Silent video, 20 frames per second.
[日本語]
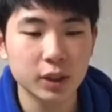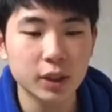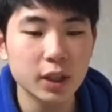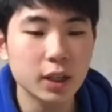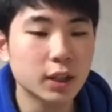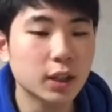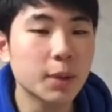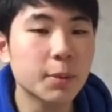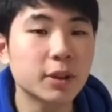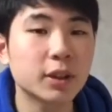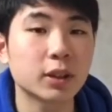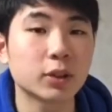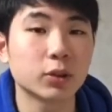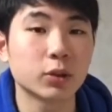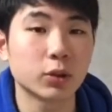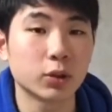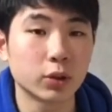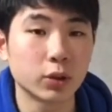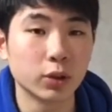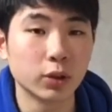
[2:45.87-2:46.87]
聞いてみたと
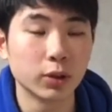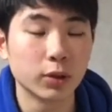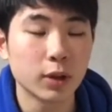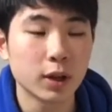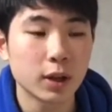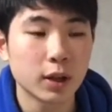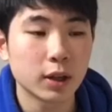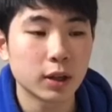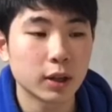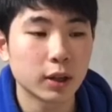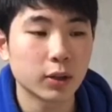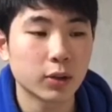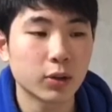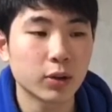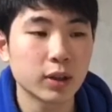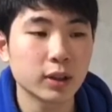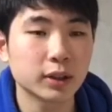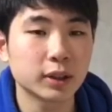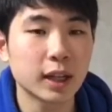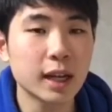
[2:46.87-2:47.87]
ころこ
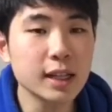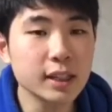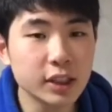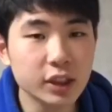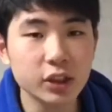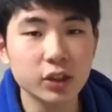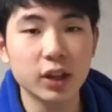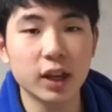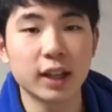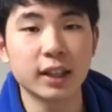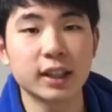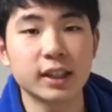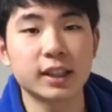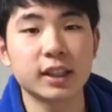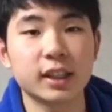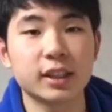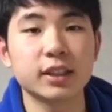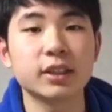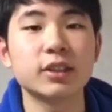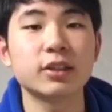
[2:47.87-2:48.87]
れは男子の話
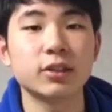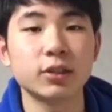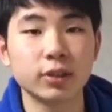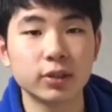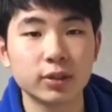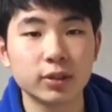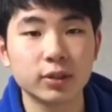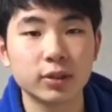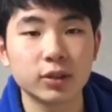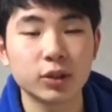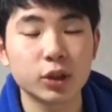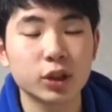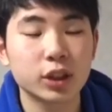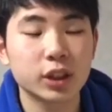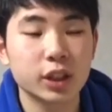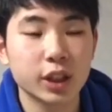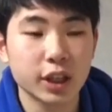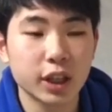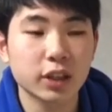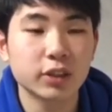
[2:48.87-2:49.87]
らしいんですよ、女子
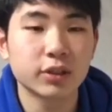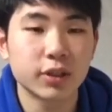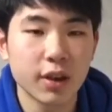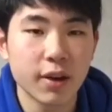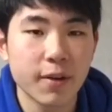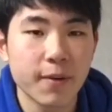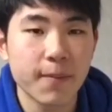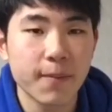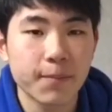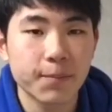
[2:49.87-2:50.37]
じゃなくて。